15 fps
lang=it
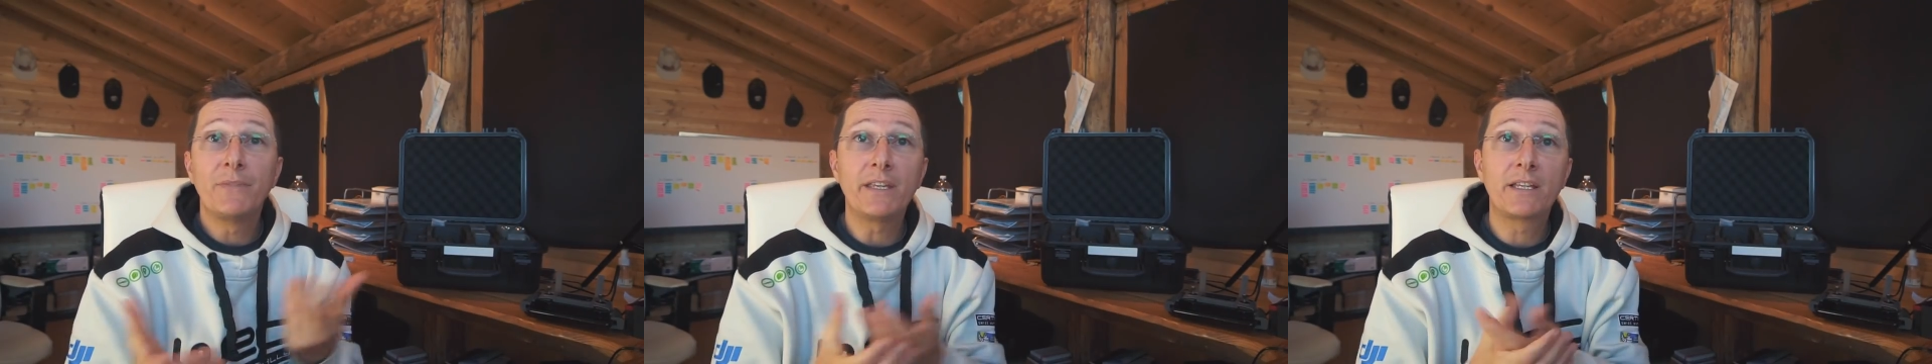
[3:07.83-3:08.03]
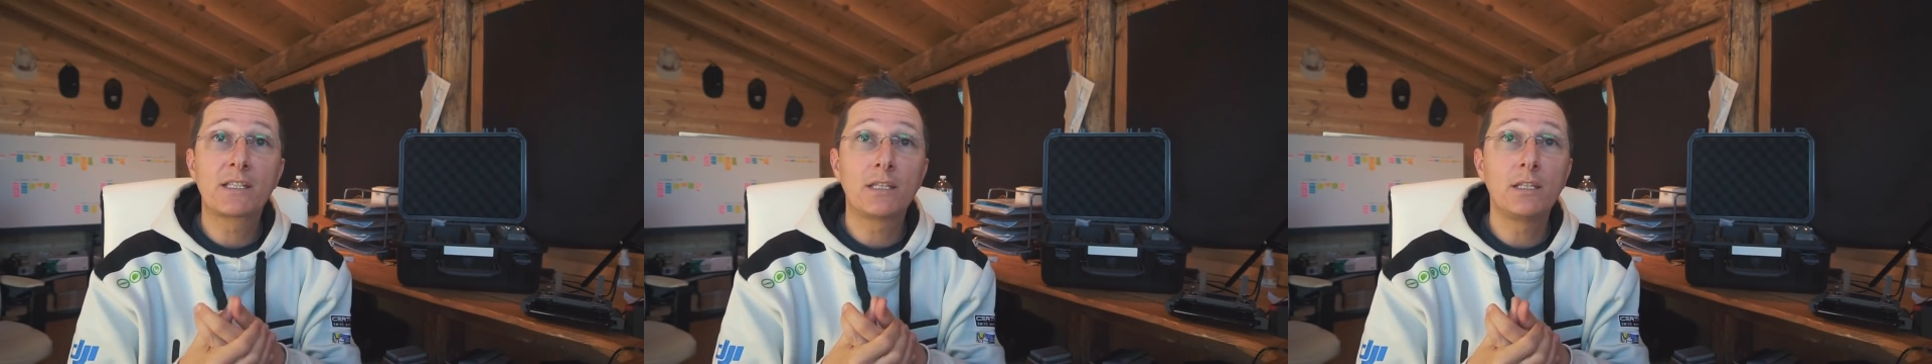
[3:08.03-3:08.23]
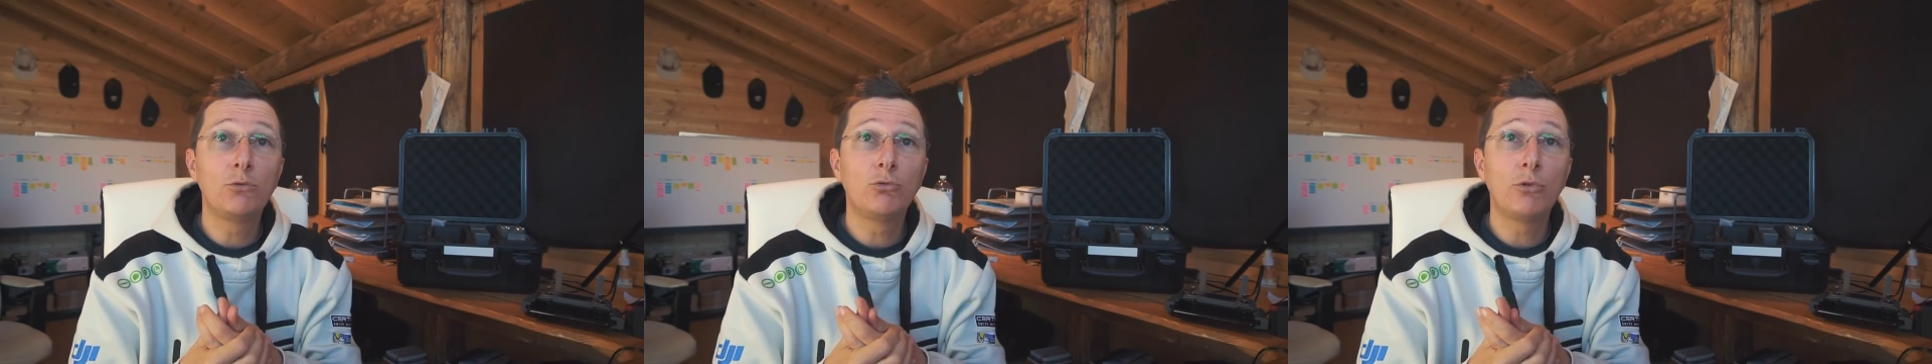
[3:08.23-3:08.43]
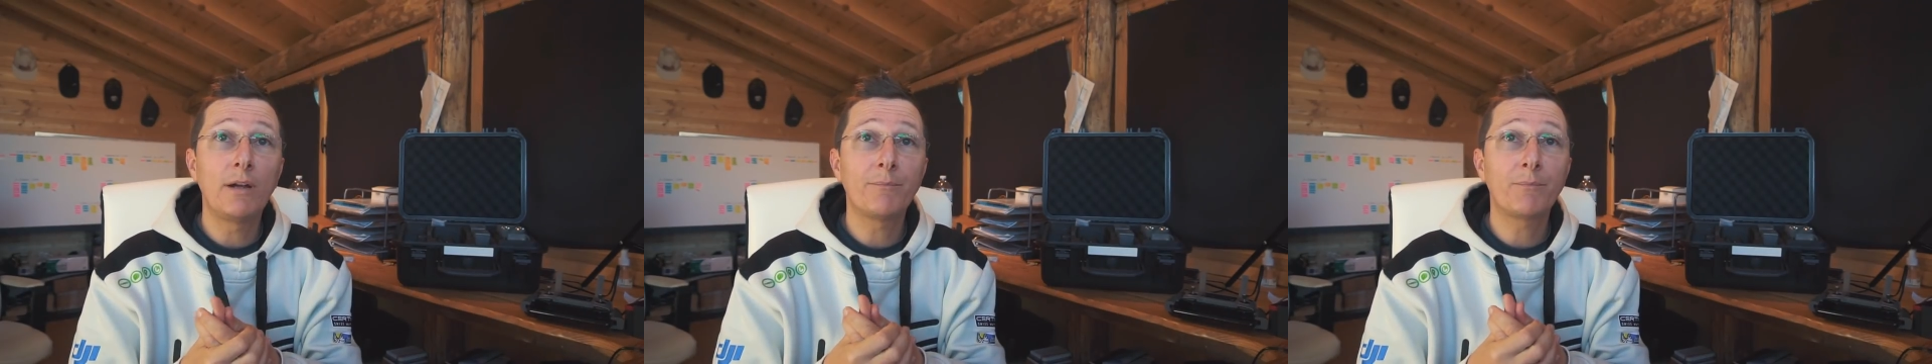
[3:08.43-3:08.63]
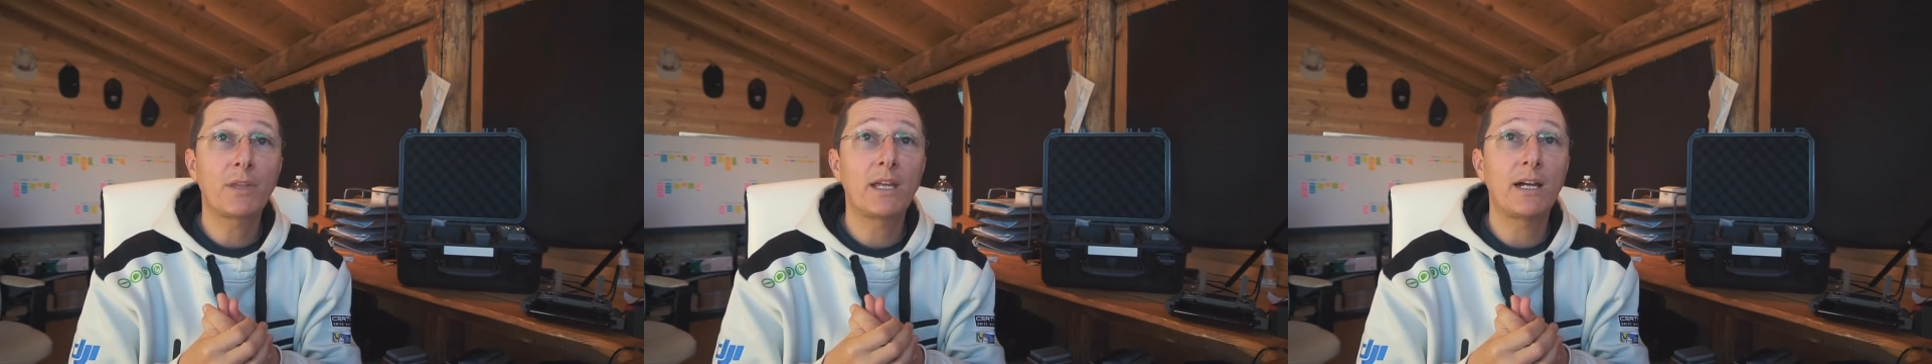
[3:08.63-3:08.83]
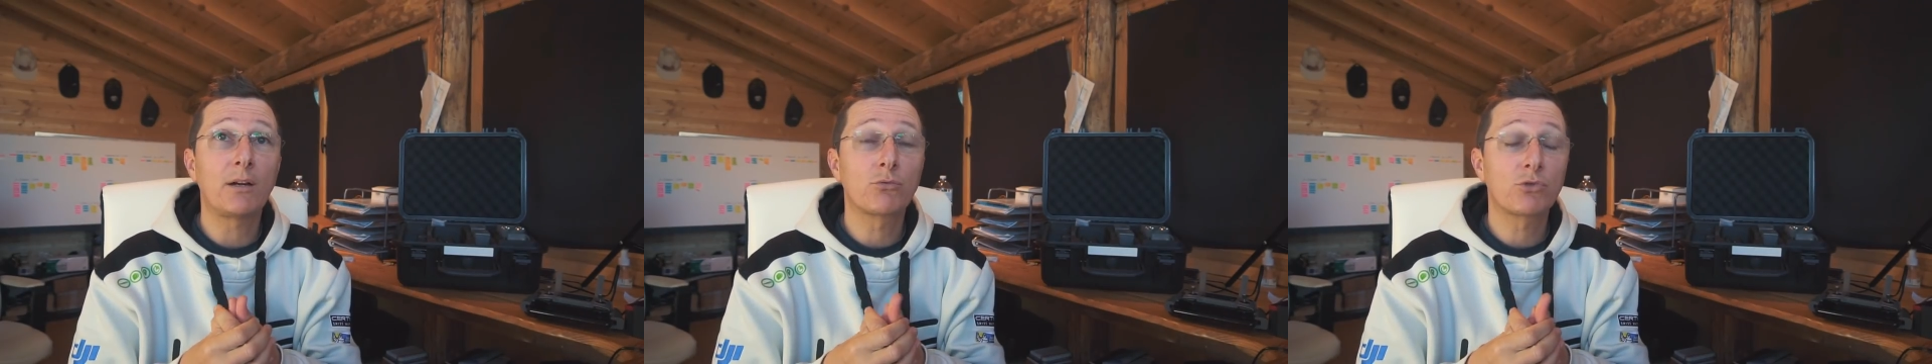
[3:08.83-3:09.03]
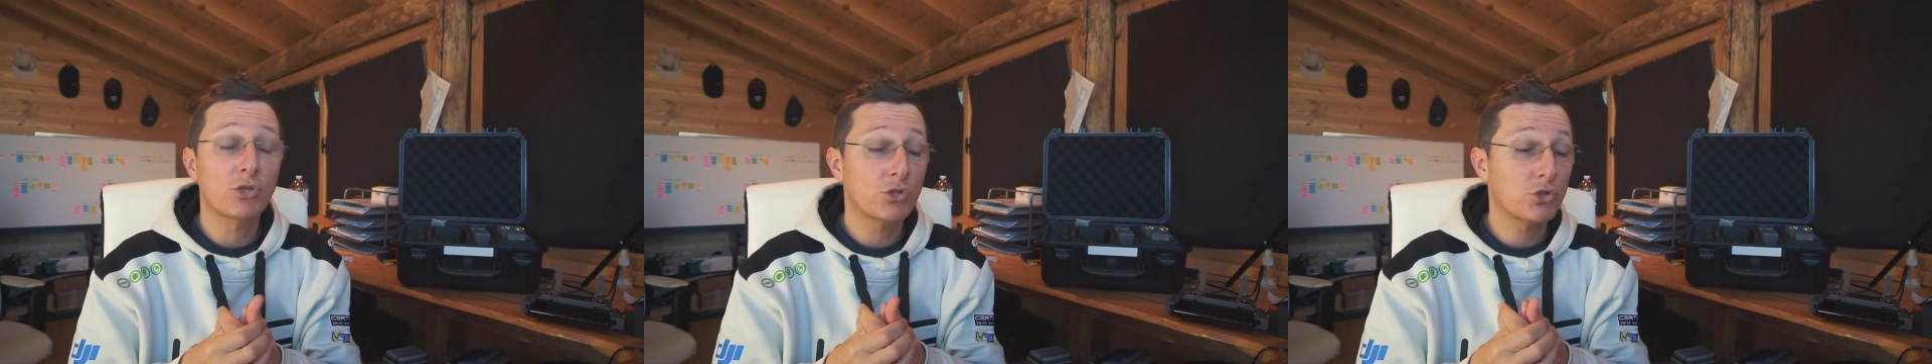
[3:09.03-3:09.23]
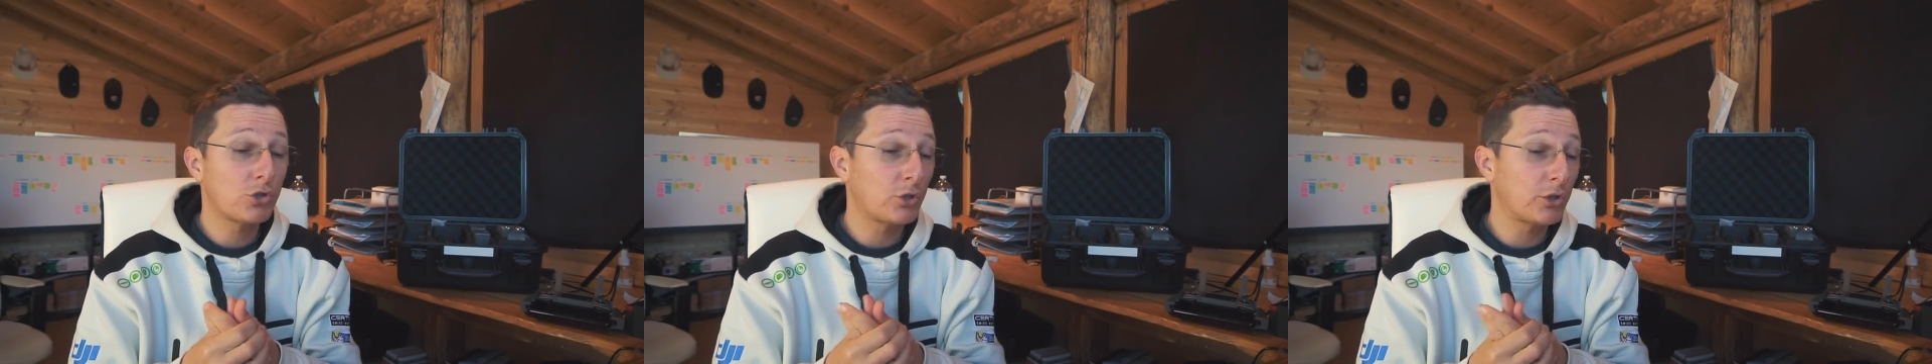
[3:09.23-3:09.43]
XT2 che ha un
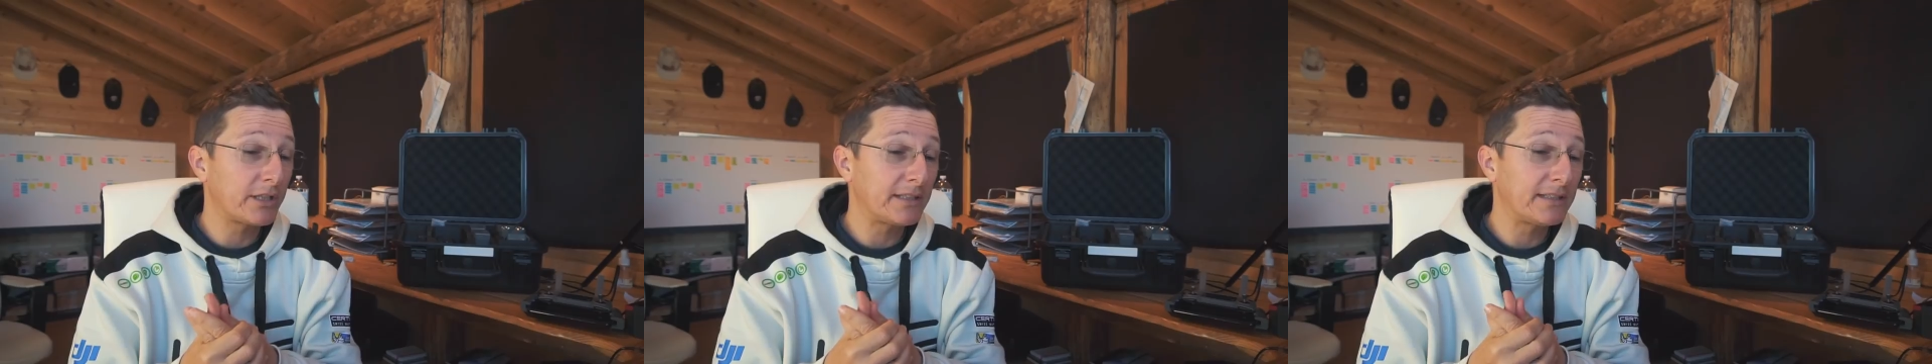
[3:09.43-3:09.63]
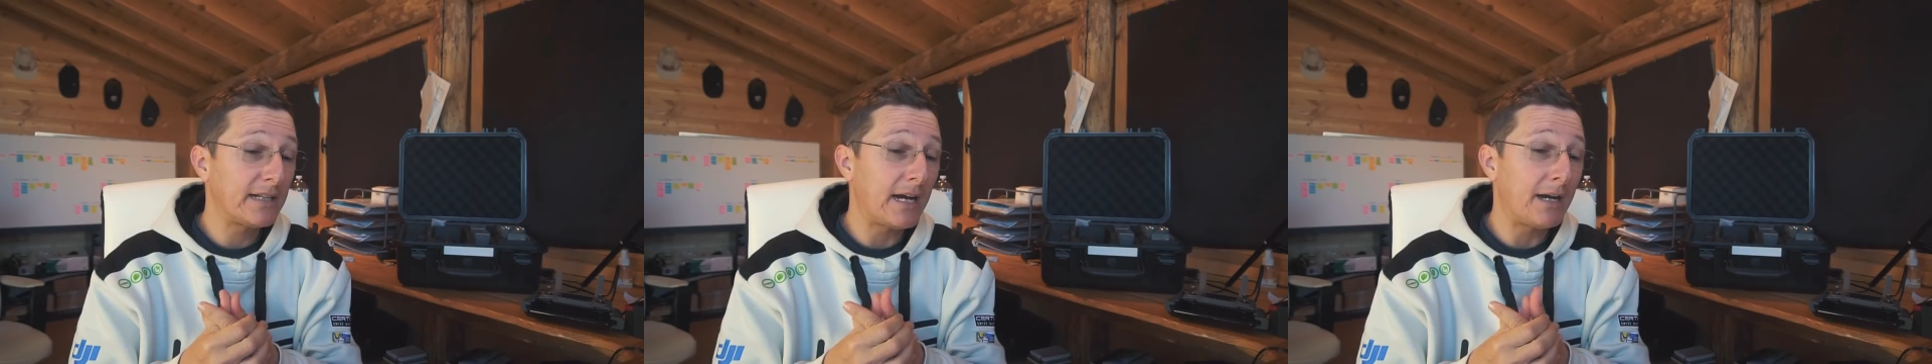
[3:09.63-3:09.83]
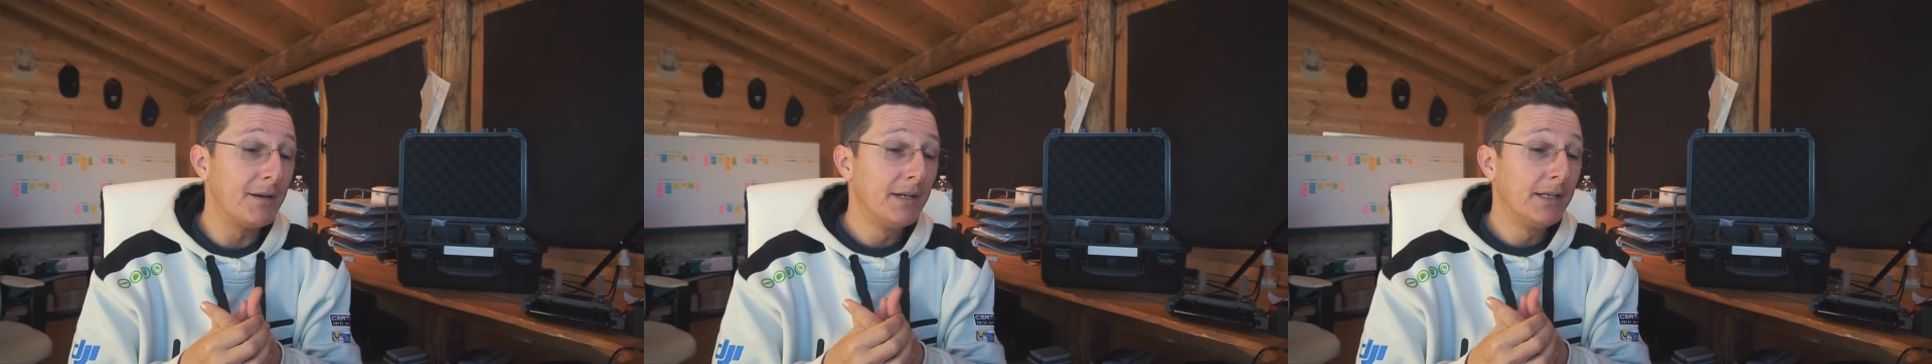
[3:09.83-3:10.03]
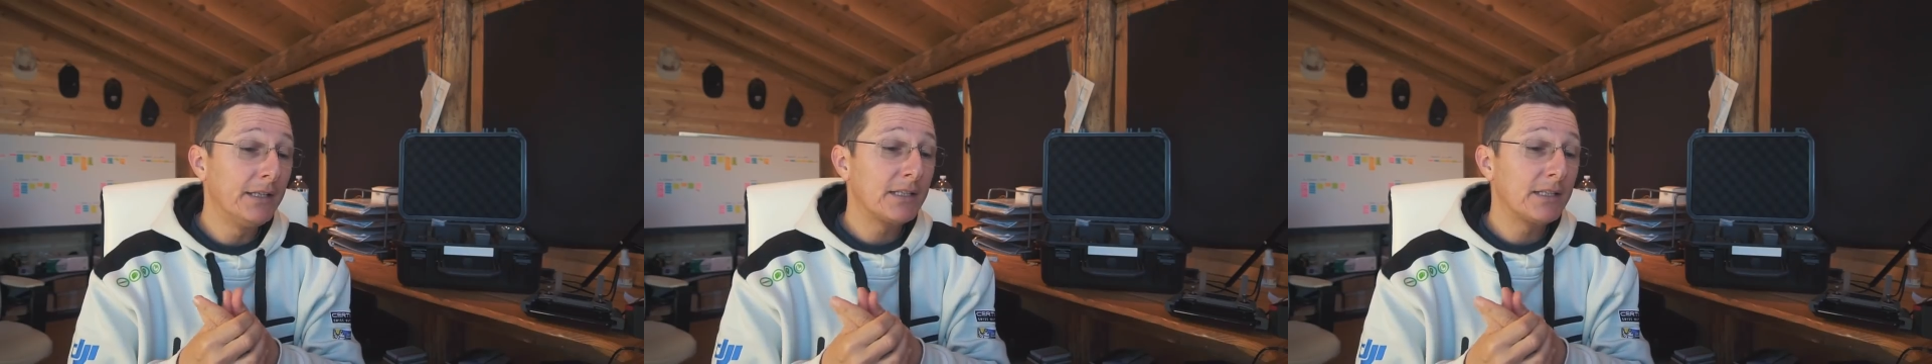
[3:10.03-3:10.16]
sensore da